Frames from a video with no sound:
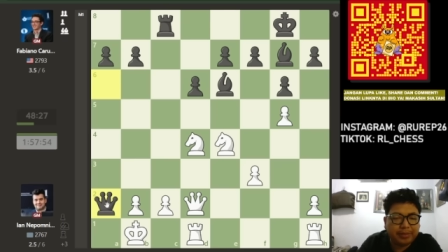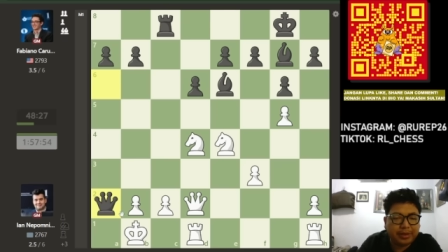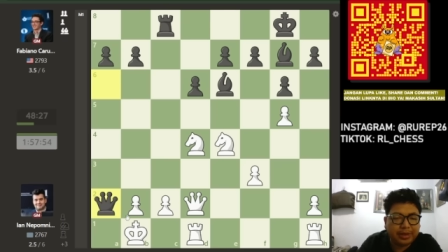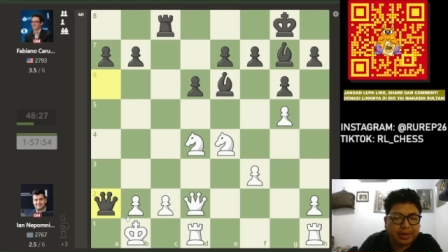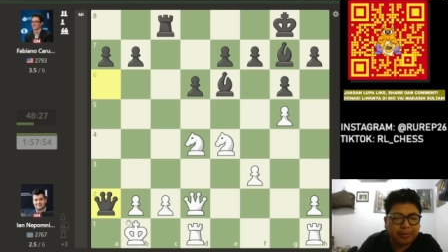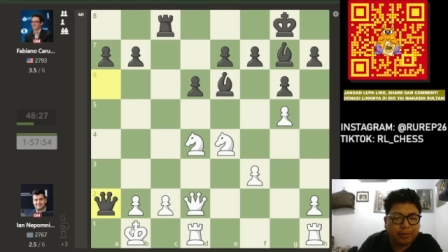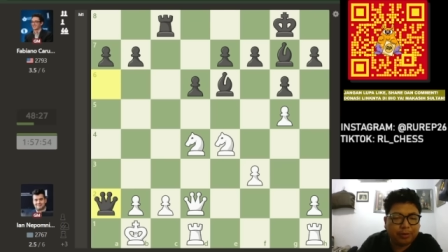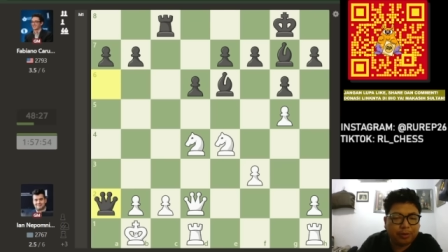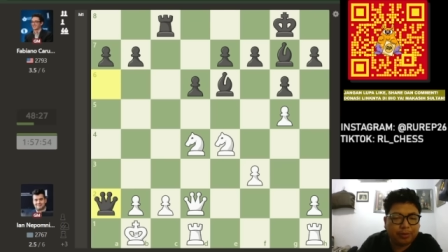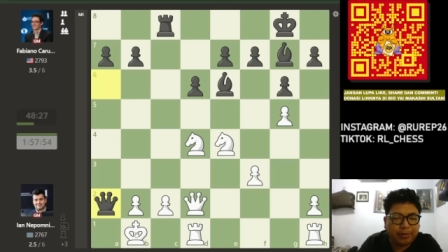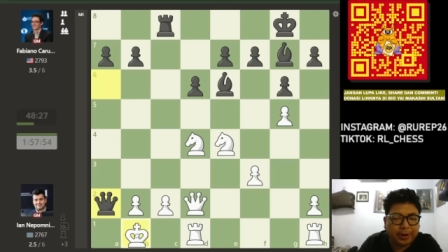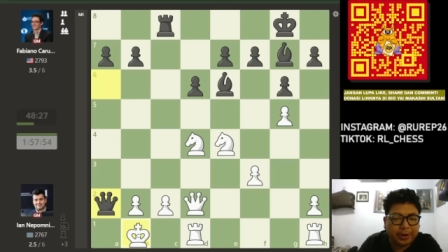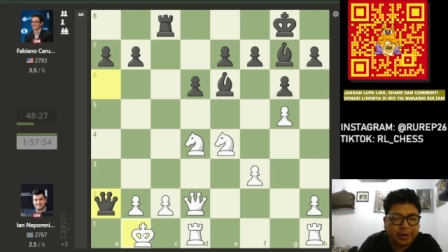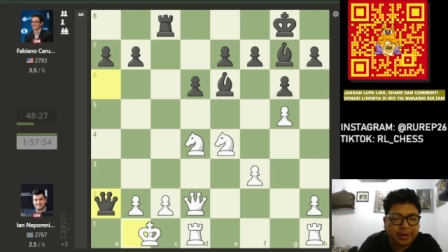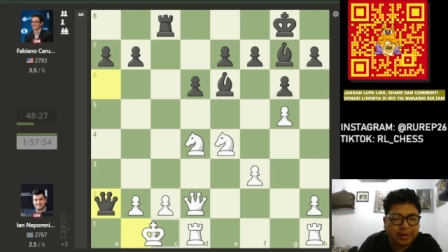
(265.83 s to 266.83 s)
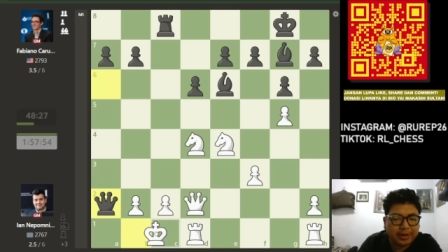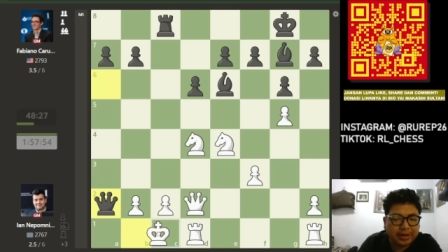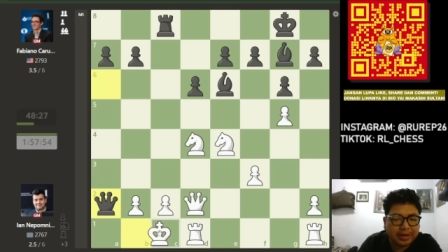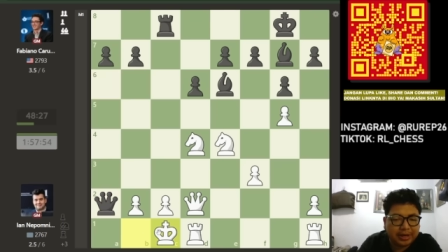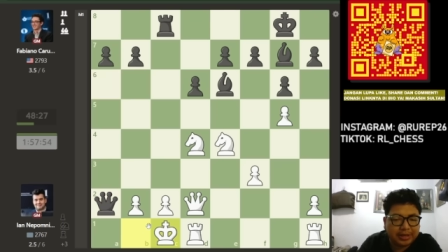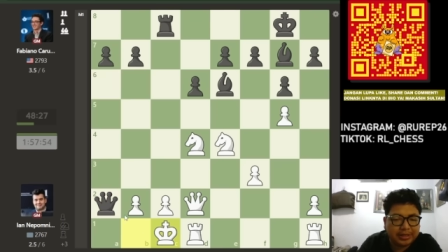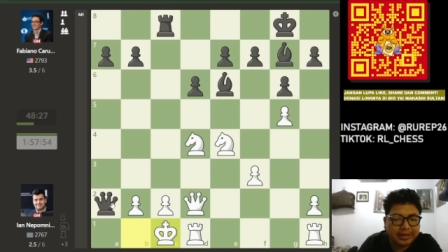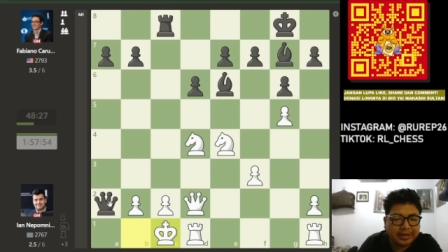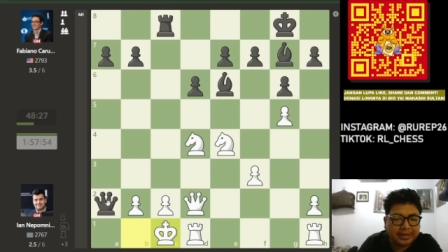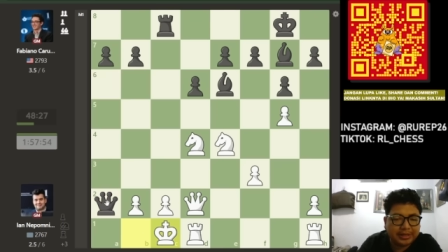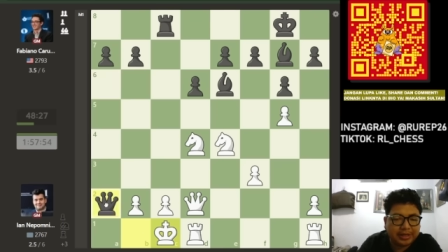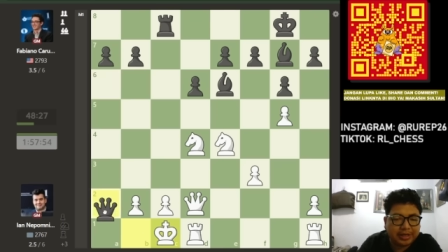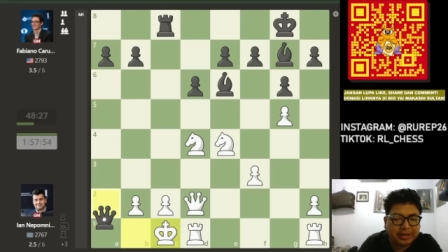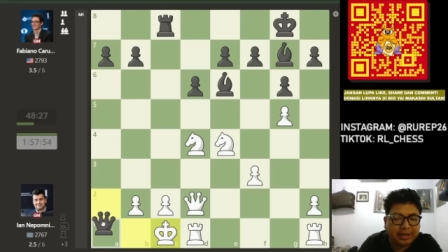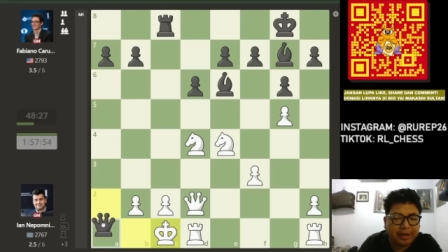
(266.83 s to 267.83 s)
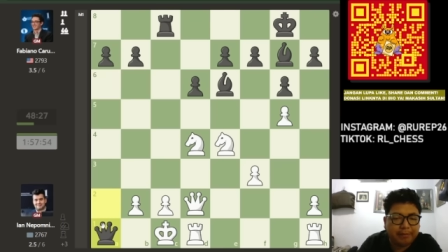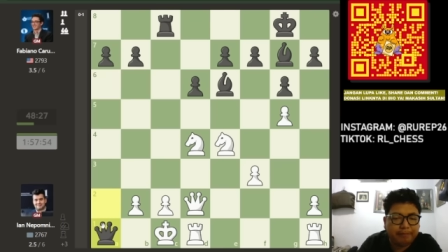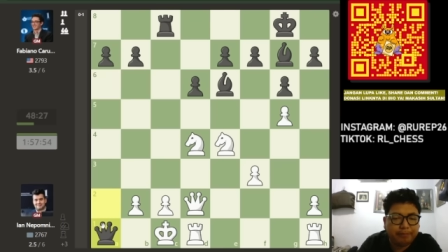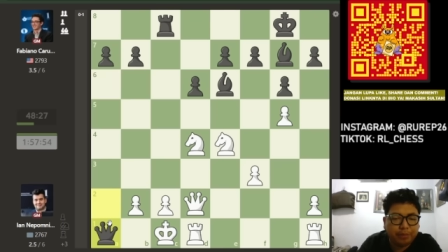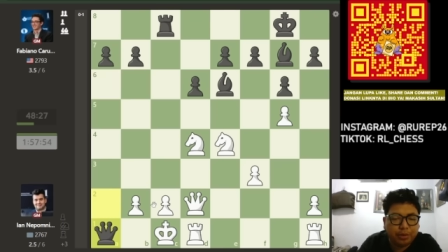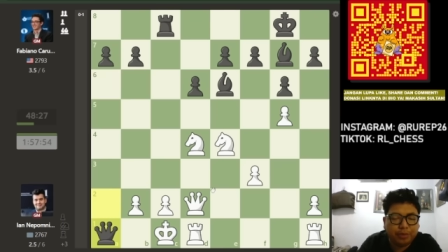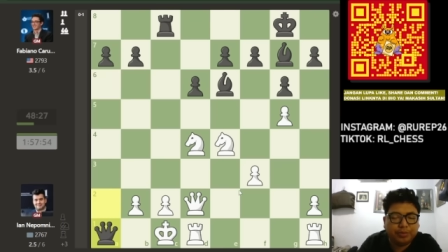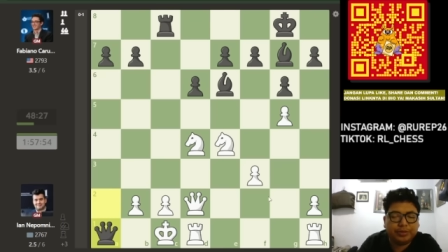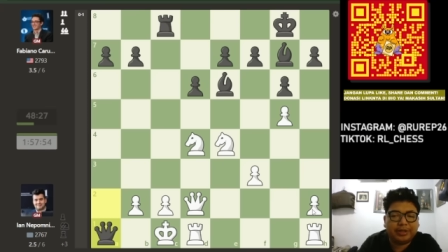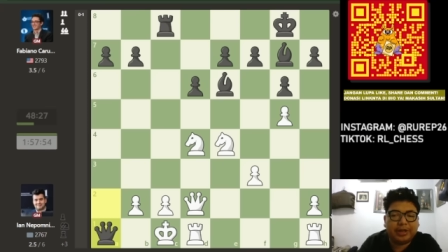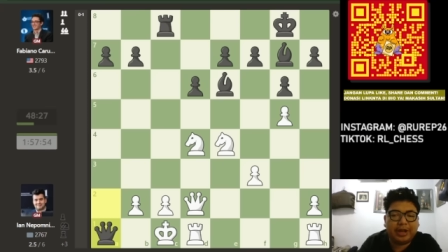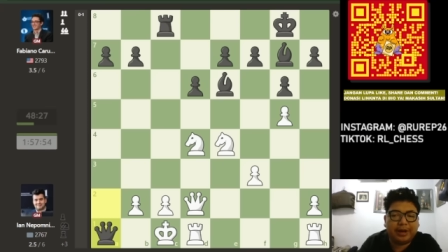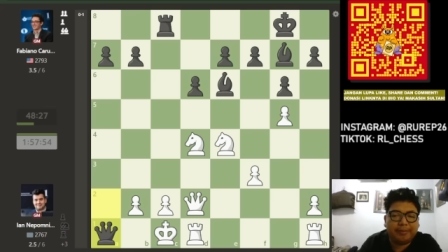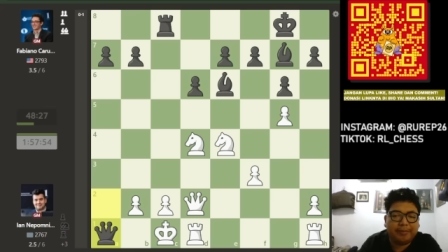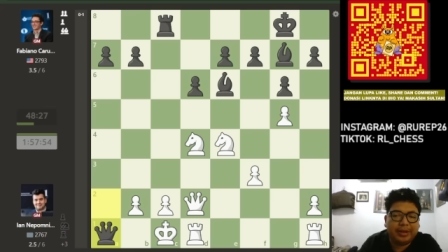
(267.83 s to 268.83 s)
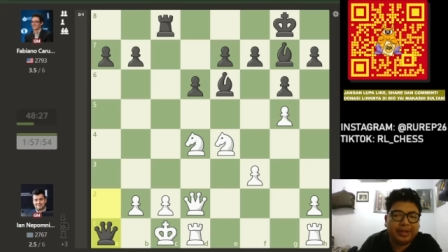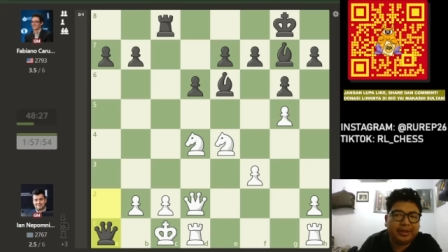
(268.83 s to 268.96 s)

Menteri pukul pion, raja geser, dan boom skakmat.